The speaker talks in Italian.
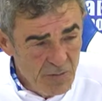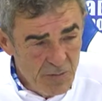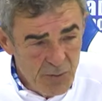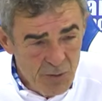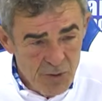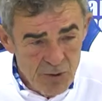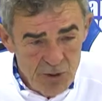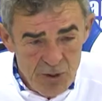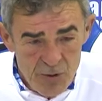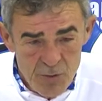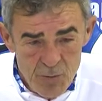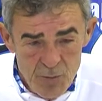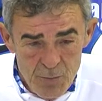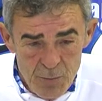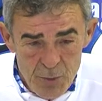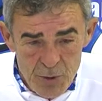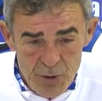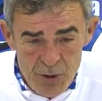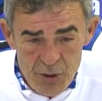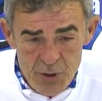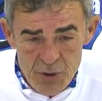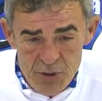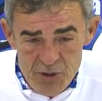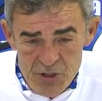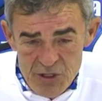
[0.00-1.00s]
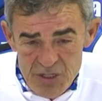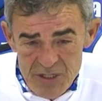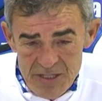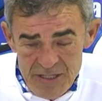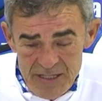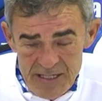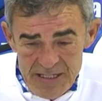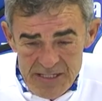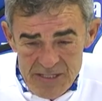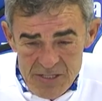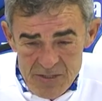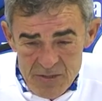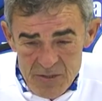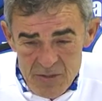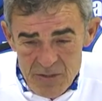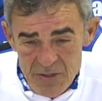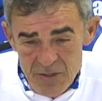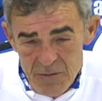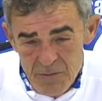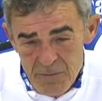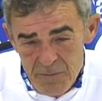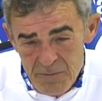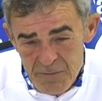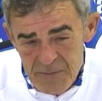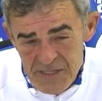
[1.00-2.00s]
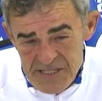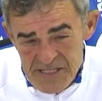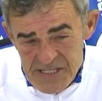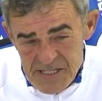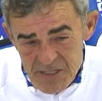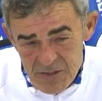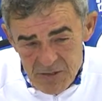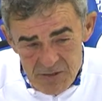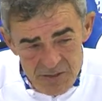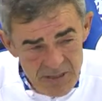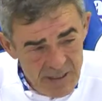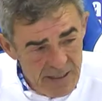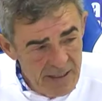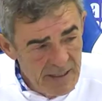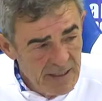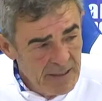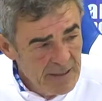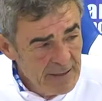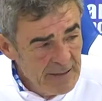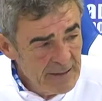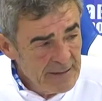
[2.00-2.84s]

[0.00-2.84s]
un po' di, un po di concentrazione, un pizzico di,